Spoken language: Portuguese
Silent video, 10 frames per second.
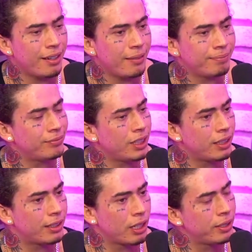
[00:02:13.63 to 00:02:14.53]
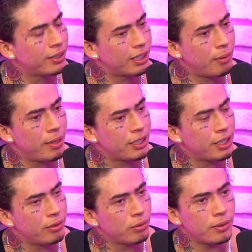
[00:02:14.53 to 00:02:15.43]
oficial no então, Spotify. Exatamente. Que
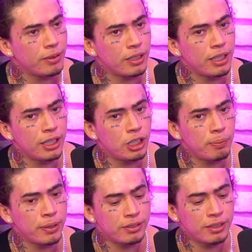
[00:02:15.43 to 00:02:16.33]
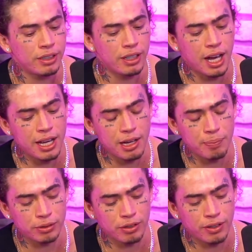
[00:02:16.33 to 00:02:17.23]
não... você usa no seu celular. E tipo assim, aí a
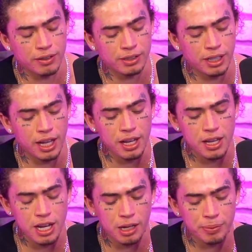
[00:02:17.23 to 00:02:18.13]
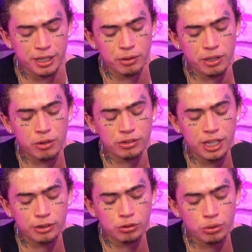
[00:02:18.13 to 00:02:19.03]
pessoa falava assim, é ele, porque tem um
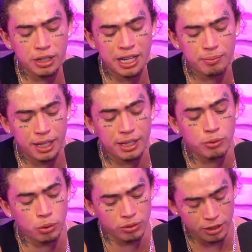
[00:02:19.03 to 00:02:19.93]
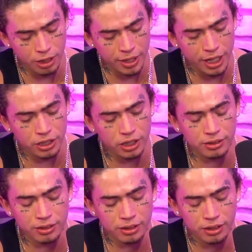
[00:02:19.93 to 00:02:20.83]
negocinho azul do lado. Mas no, também tinha
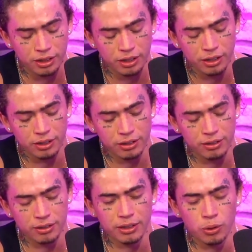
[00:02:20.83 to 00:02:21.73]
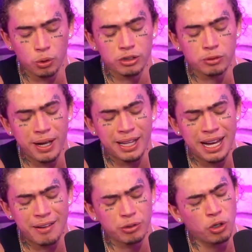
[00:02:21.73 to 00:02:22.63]
assim, outras
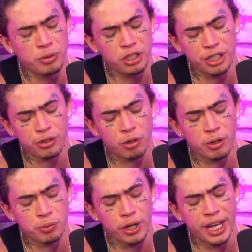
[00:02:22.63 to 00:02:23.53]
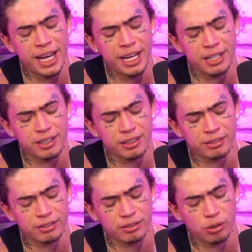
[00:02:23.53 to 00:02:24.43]
palavras, nome de gente normal, tipo Érica
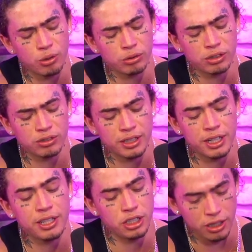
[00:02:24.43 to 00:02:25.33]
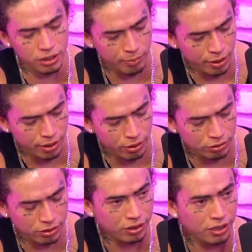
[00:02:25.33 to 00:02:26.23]
Souza, não sei o quê. E tinha também um
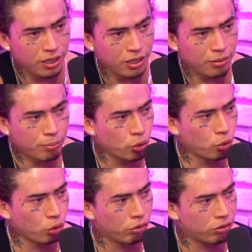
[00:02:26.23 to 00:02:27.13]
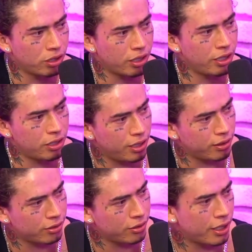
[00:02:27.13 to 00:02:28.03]
negocinho. Bruno, não sei o que,
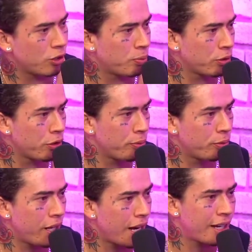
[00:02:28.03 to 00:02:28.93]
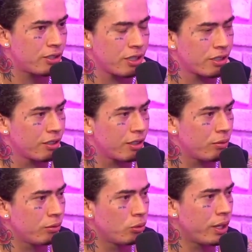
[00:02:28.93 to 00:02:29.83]
Tino, e essas pessoas tipo, não uhum. eram artistas.
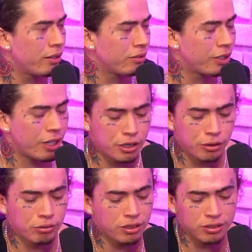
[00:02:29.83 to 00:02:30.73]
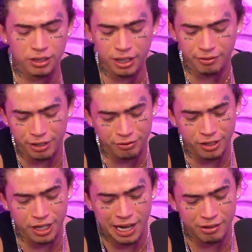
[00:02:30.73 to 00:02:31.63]
Então, não era, acho que não dizia que era
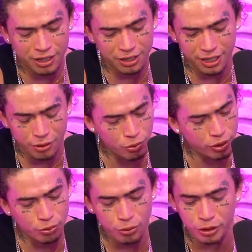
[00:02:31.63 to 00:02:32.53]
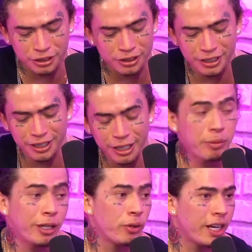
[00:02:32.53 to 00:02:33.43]
verificado, acho que era alguma coisa. Uhum.
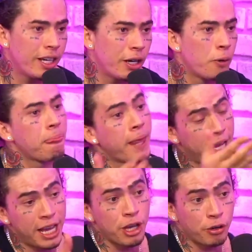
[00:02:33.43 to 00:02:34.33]
Mas não Você era não eu. E aí eu